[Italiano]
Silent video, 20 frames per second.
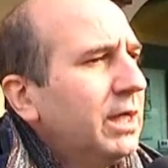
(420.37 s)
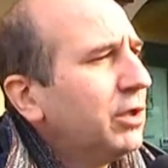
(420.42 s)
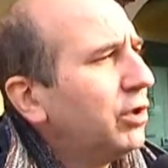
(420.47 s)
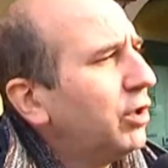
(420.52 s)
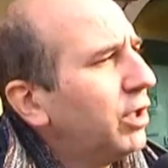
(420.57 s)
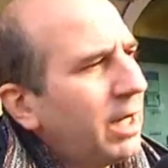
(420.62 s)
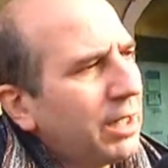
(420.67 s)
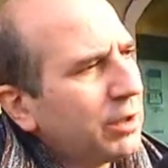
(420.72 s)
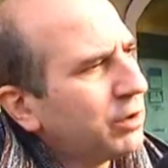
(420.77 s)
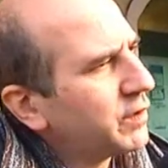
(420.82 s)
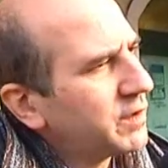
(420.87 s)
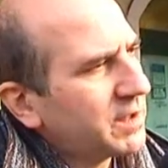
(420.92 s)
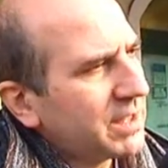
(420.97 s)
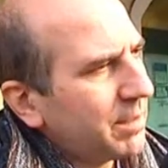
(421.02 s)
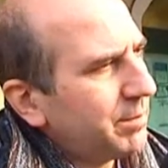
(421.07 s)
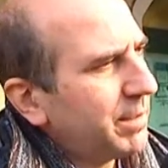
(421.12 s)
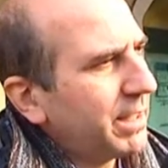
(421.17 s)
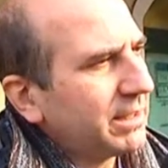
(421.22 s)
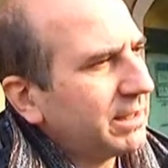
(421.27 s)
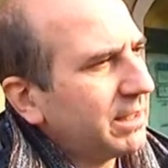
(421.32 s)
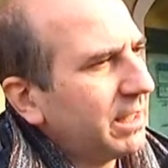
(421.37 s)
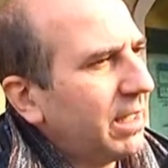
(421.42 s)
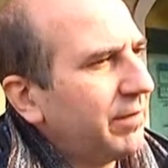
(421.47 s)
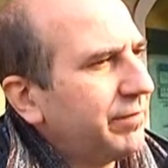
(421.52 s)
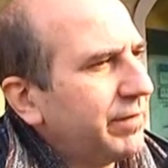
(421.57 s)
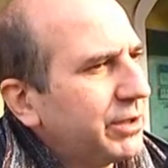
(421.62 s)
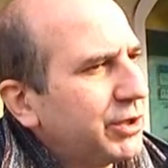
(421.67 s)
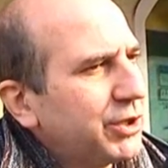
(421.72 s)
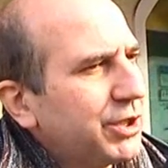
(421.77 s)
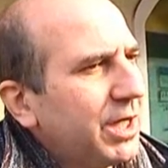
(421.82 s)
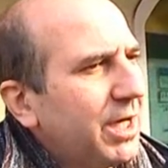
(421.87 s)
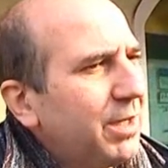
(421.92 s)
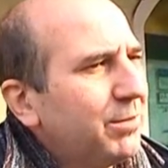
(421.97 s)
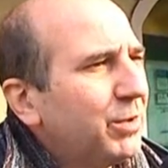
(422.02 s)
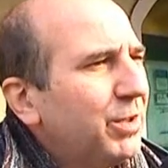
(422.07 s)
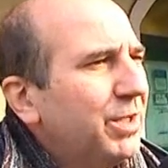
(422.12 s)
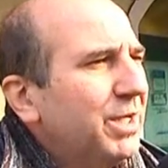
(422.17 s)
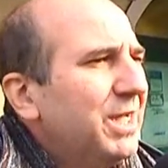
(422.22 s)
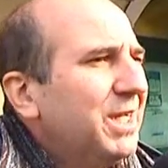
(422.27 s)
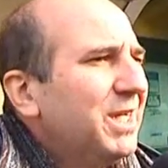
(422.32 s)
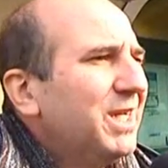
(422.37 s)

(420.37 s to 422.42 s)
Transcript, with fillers: noi la nostra parte la facciamo